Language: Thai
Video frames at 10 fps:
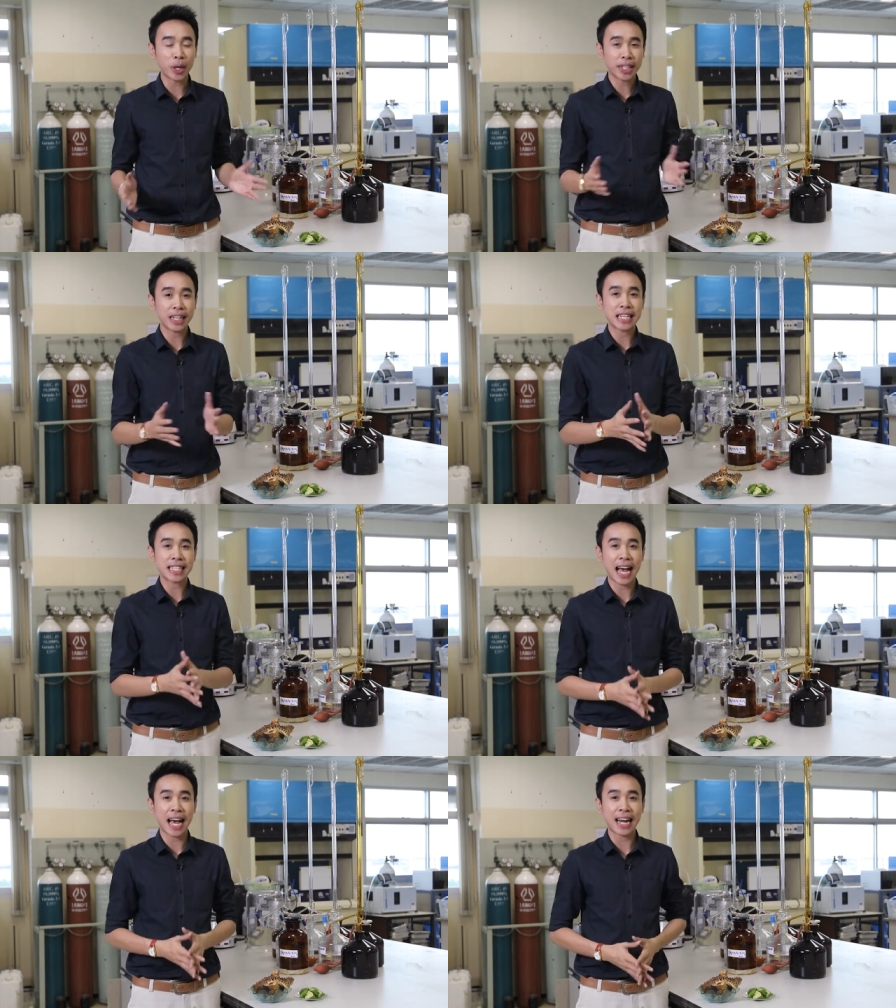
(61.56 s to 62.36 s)
วิทยา
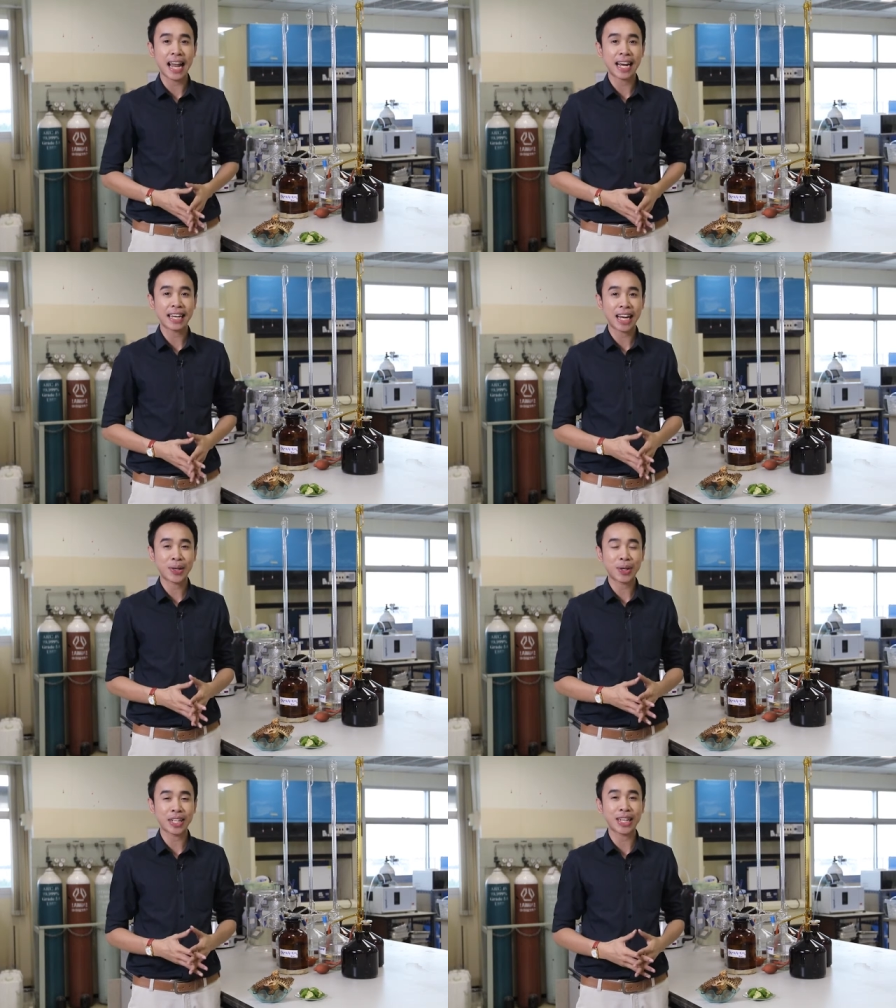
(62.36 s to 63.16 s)
ศาสตร์และเทคโน
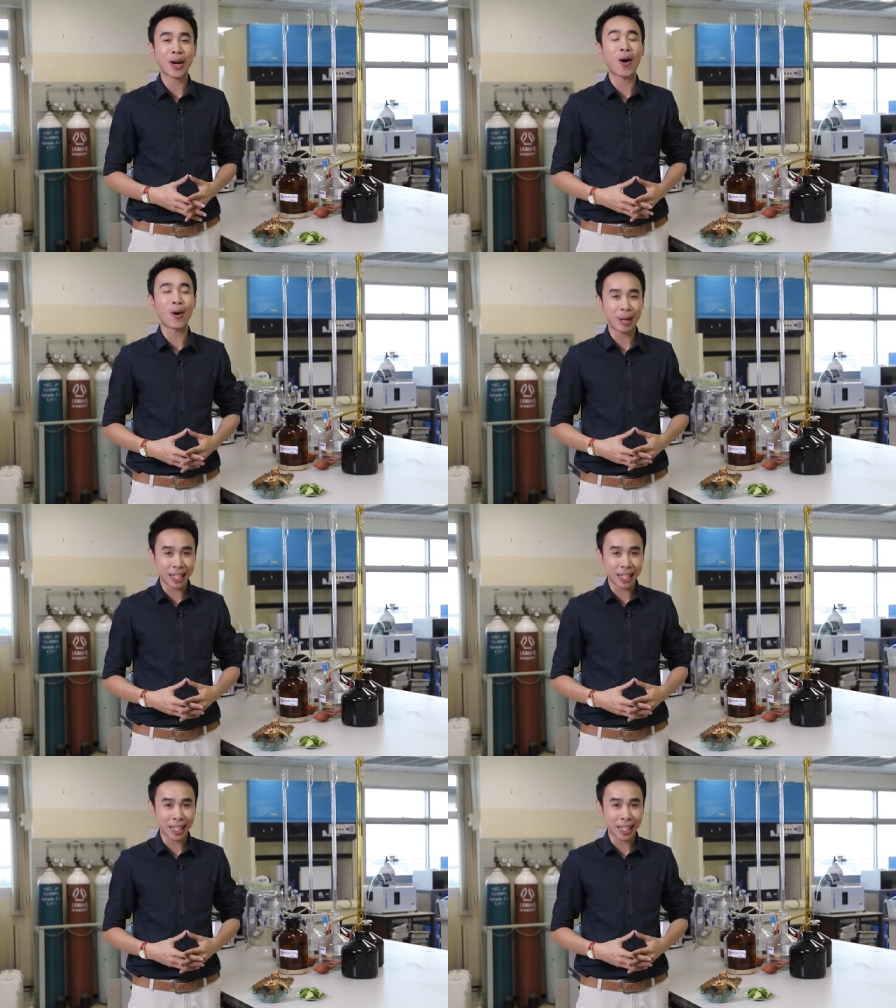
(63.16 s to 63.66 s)
โลยีของป